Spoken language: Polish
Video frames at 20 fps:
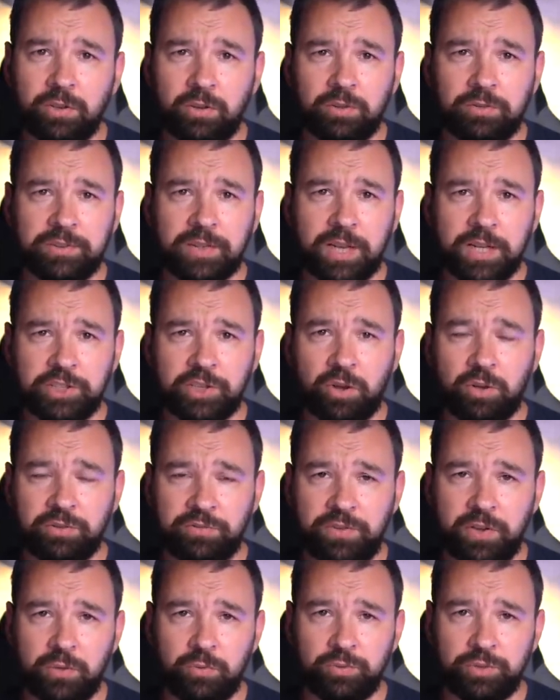to zależy
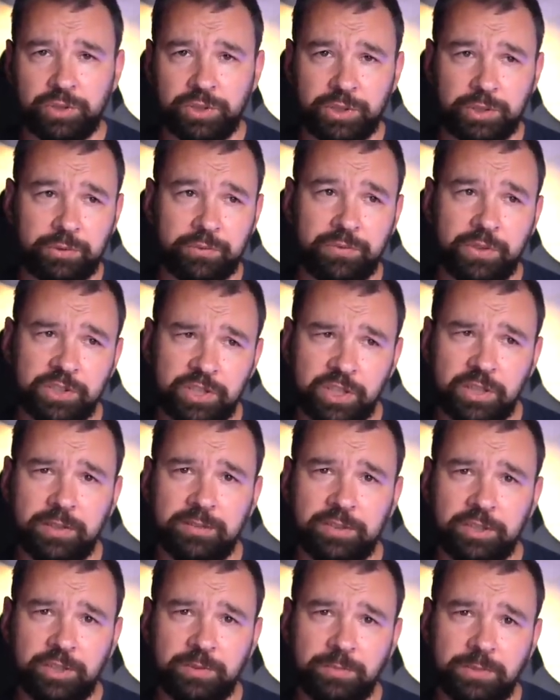od wielu czynników. Jeżeli
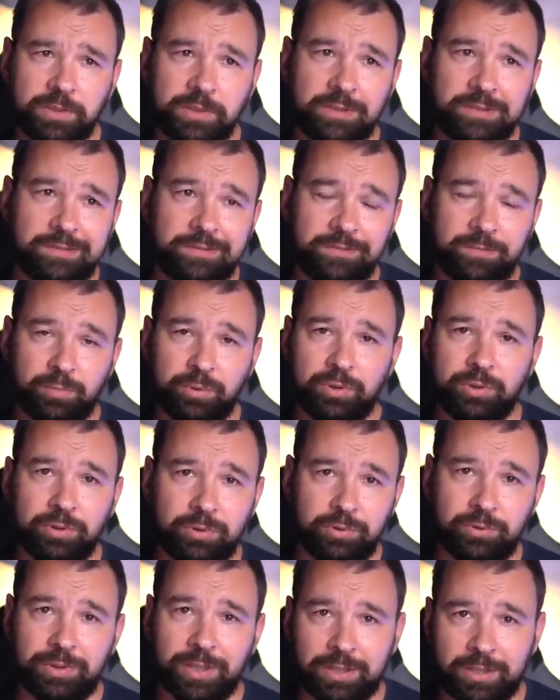jesteśmy w
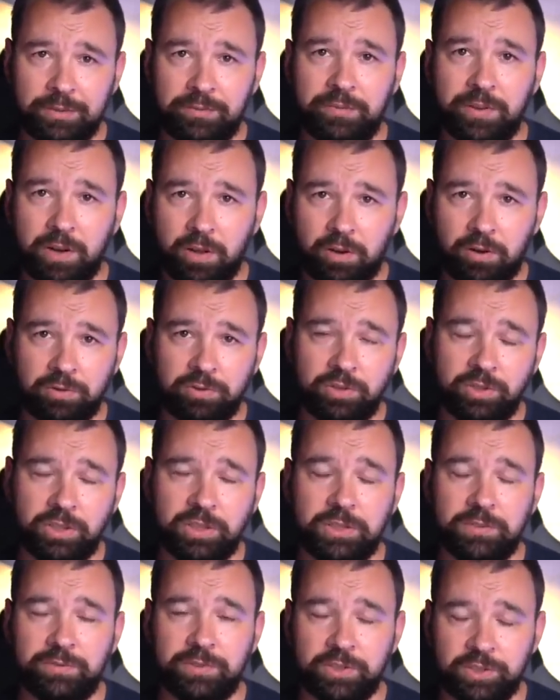budynku takim
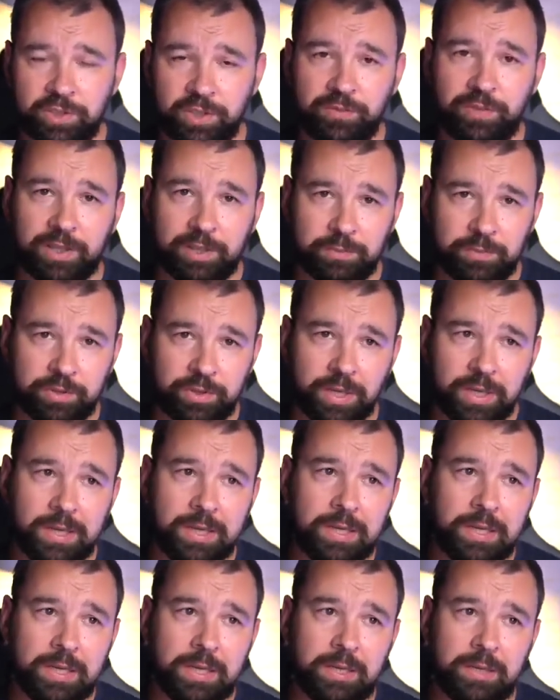wielorodzinnym, w sensie w jakimś
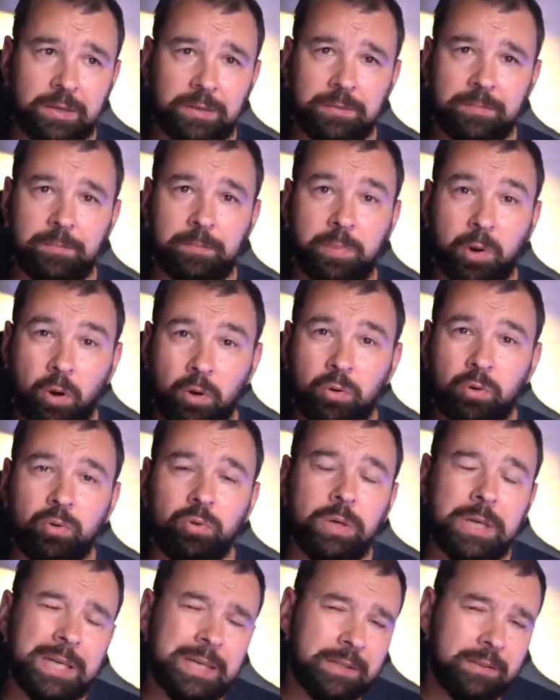
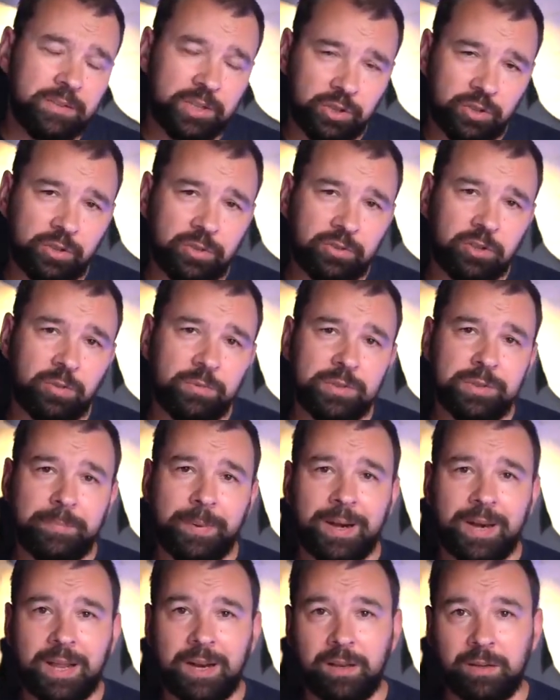bloku, ciężko zrobić
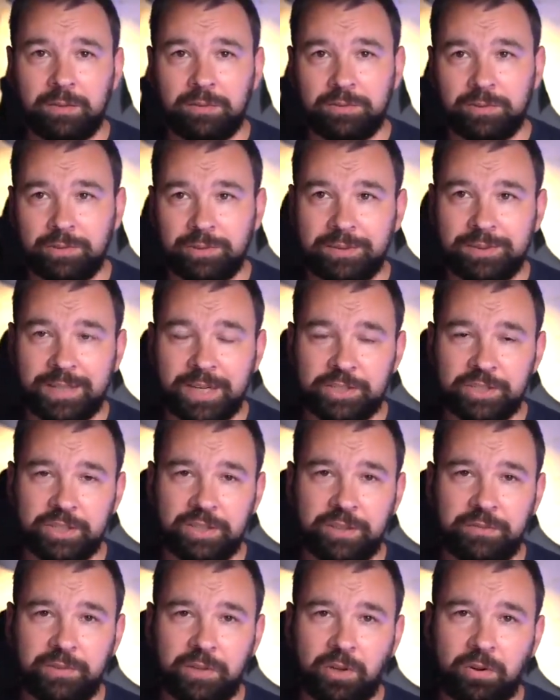panele, no to jest
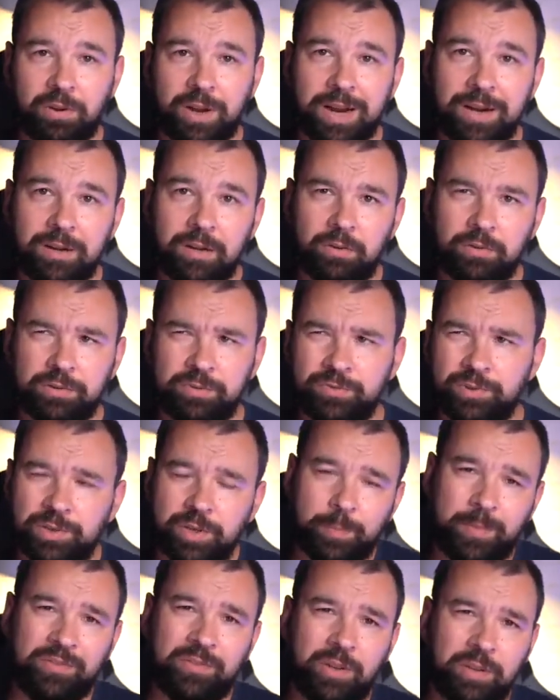raczej niewykonalne.
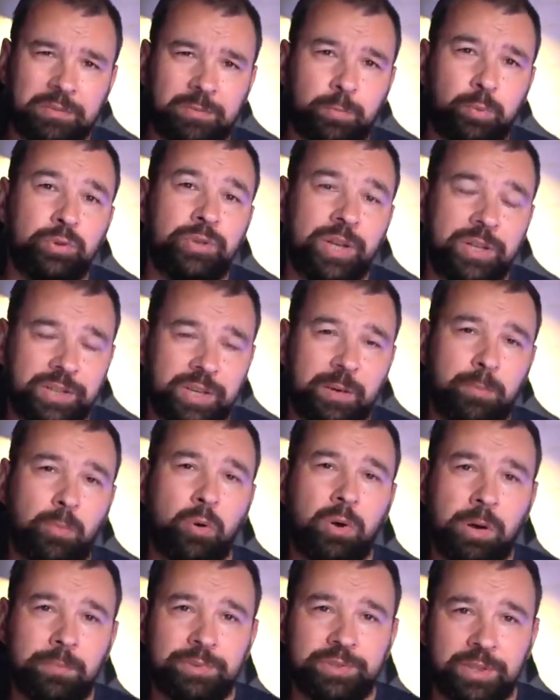Oczywiście pewna spółdzielnia
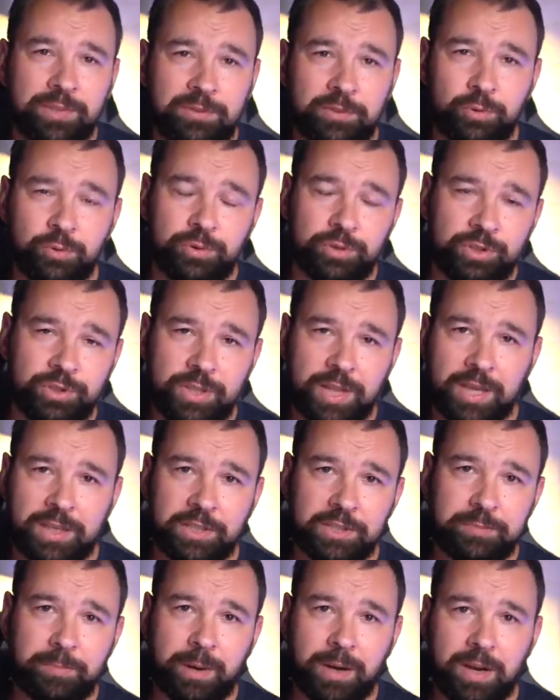mogłaby się zrzucić na
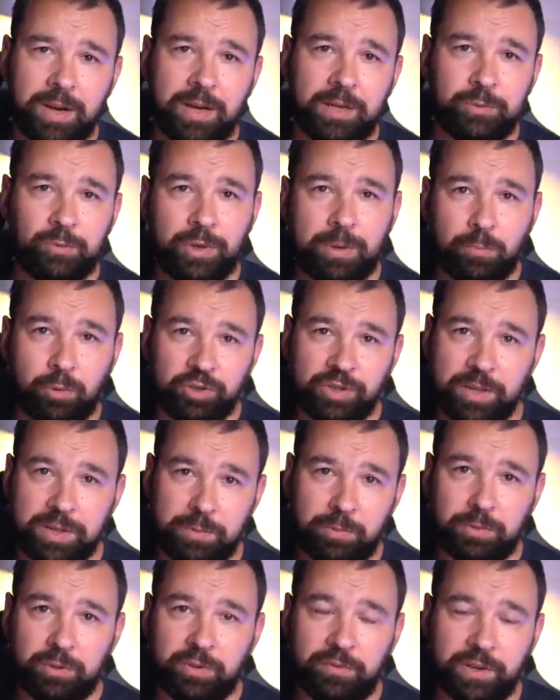jakieś panele, które można
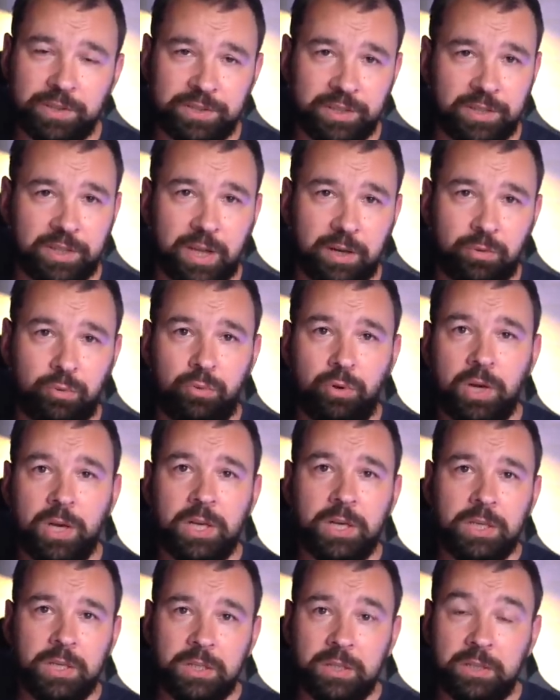zamontować na dachu
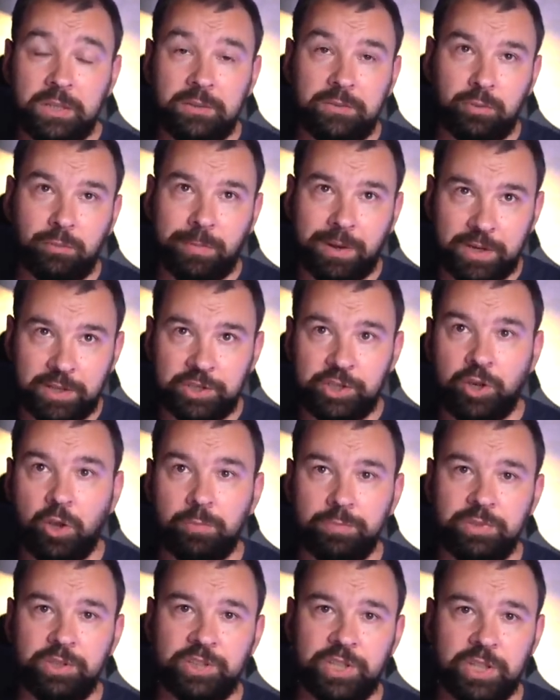i sumarycznie
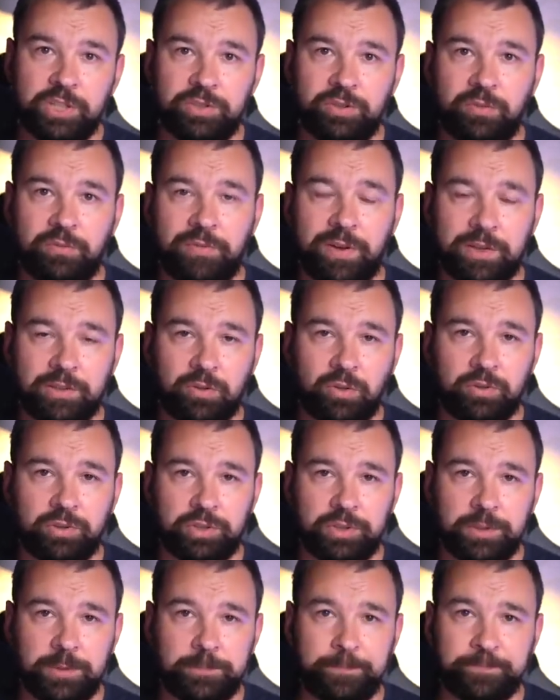obniżać tą
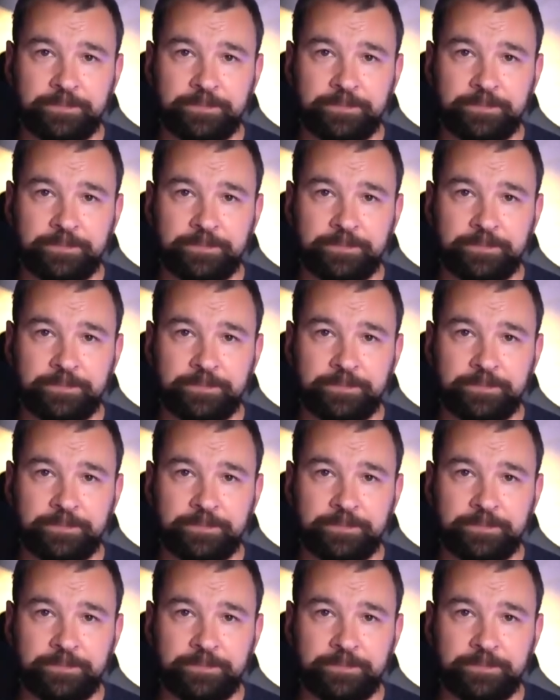wartość